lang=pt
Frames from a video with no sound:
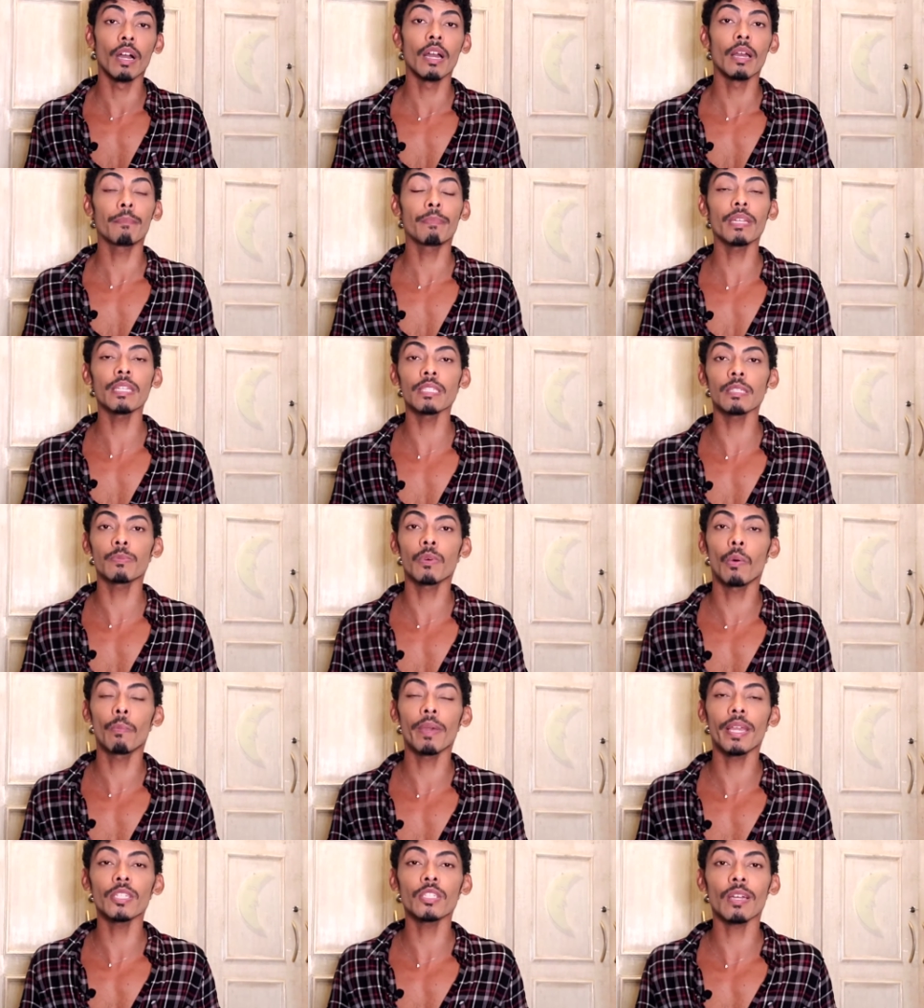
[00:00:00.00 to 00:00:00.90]

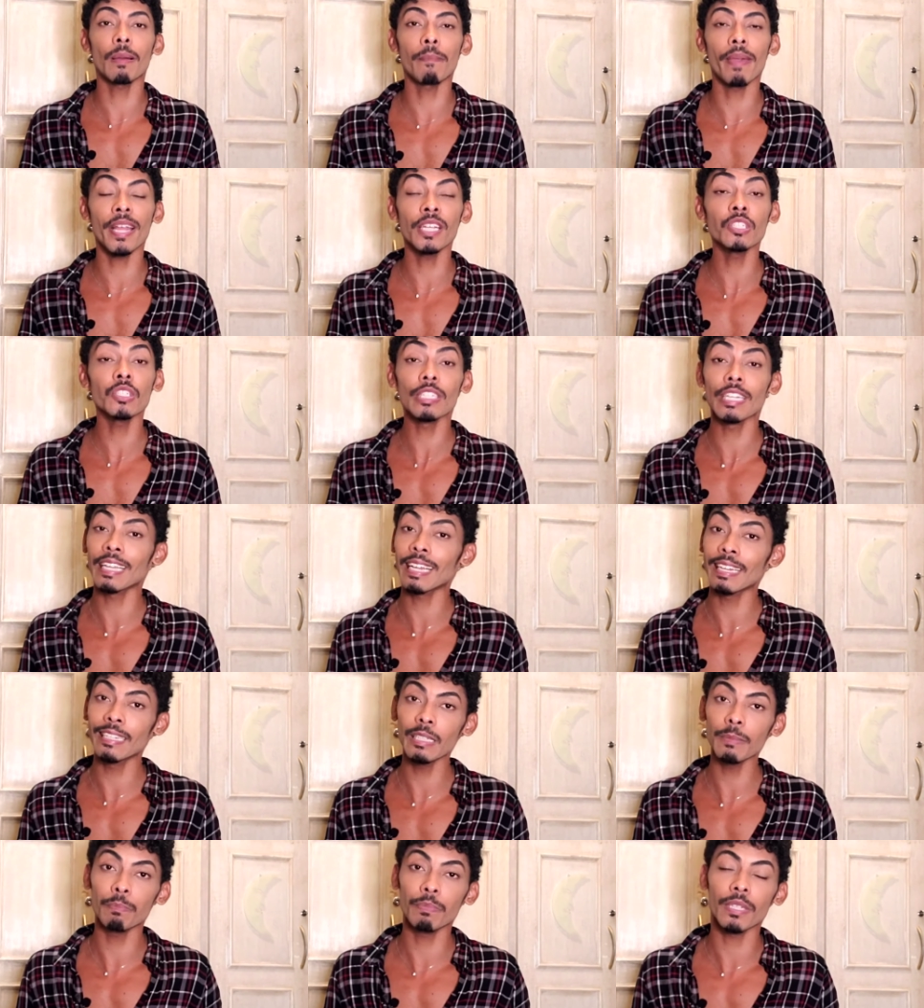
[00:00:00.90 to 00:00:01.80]
principalmente a Magic
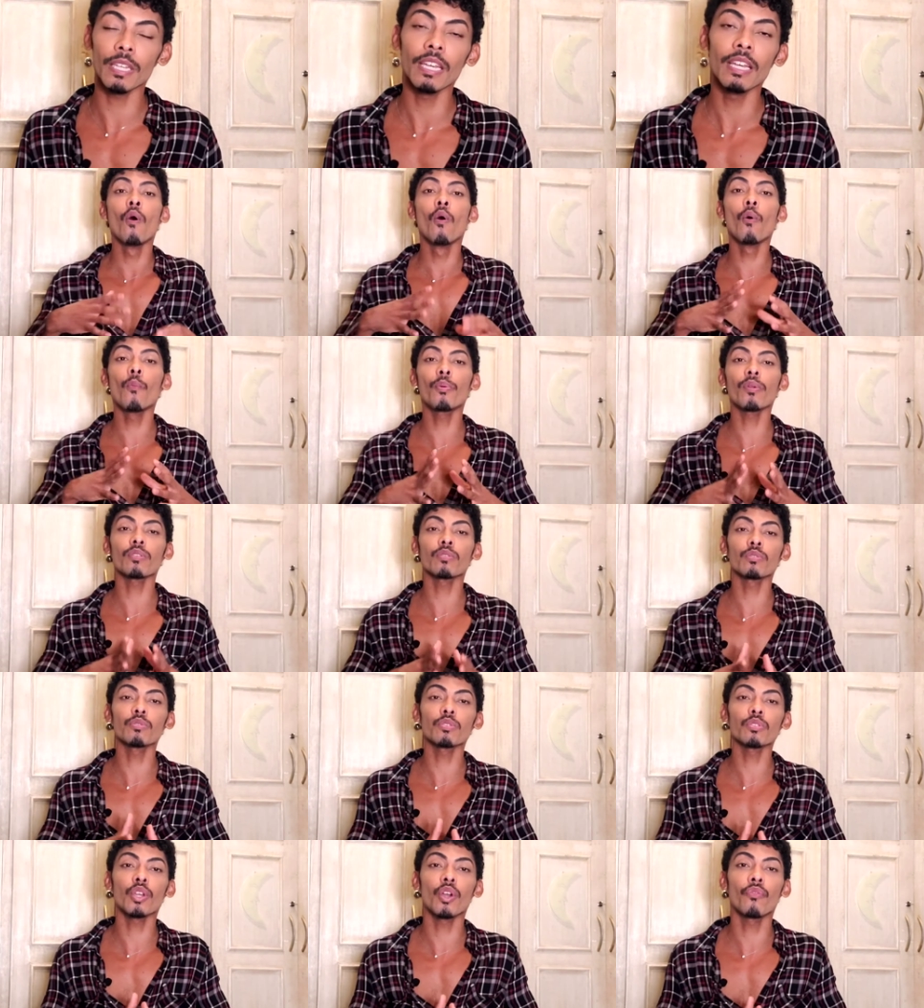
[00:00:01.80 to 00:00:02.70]
Clip, um
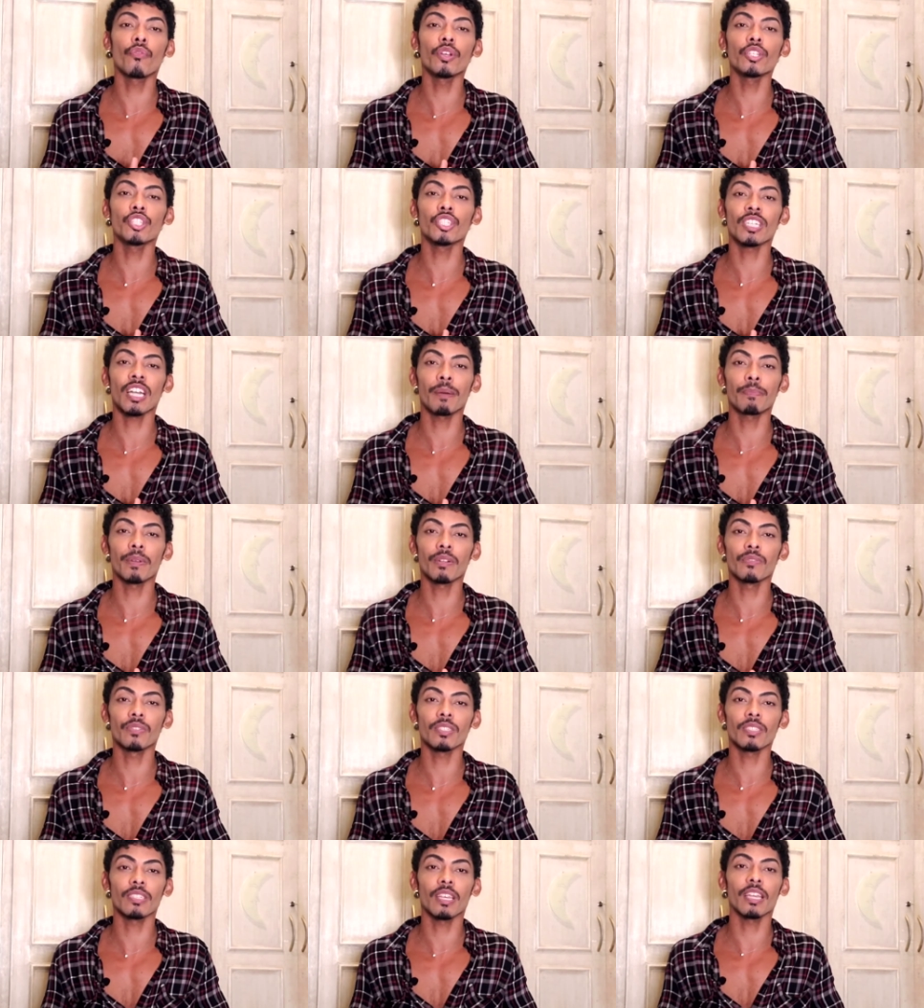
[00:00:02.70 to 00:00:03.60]
produto que eu vou indicar para
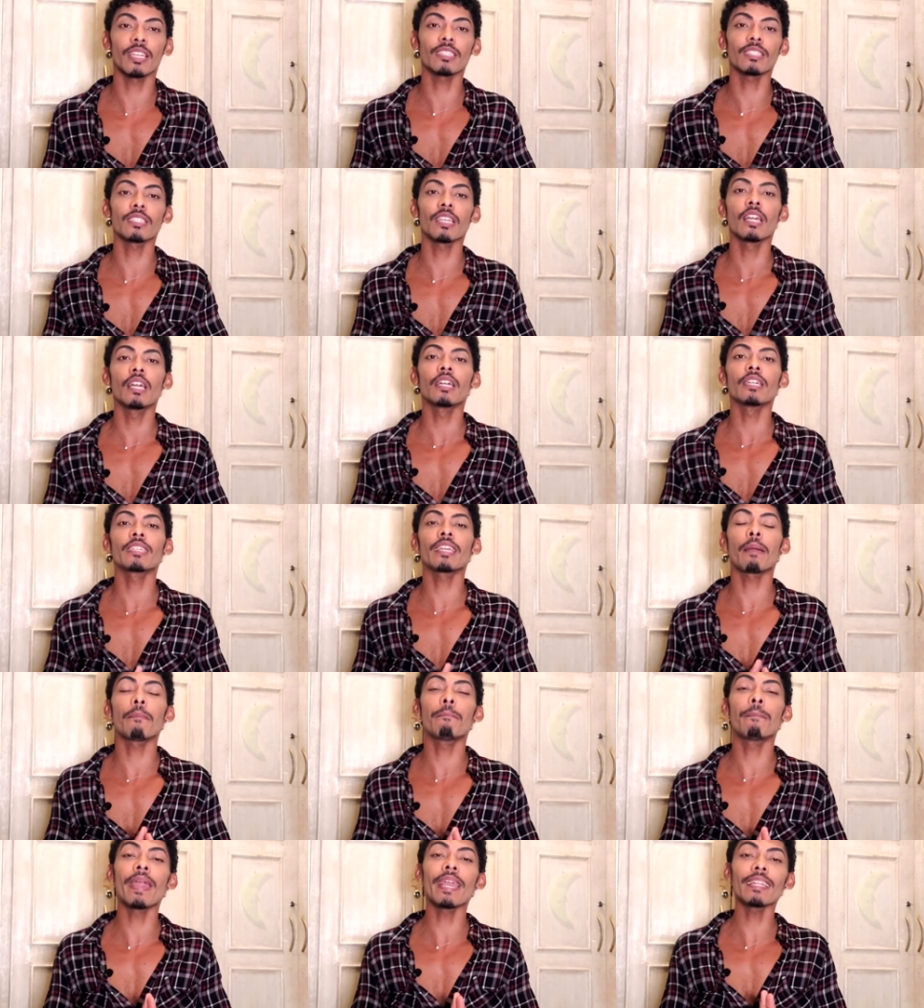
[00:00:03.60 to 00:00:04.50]
vocês que é
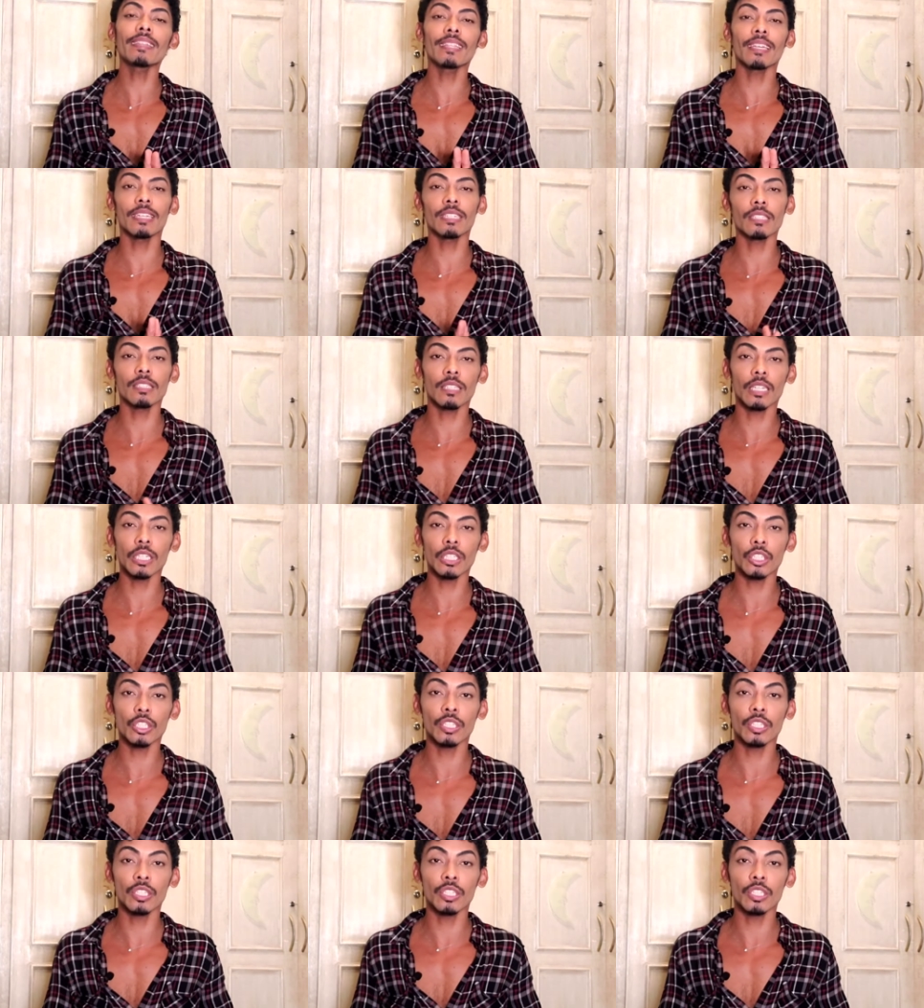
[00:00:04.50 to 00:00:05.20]
bem interessante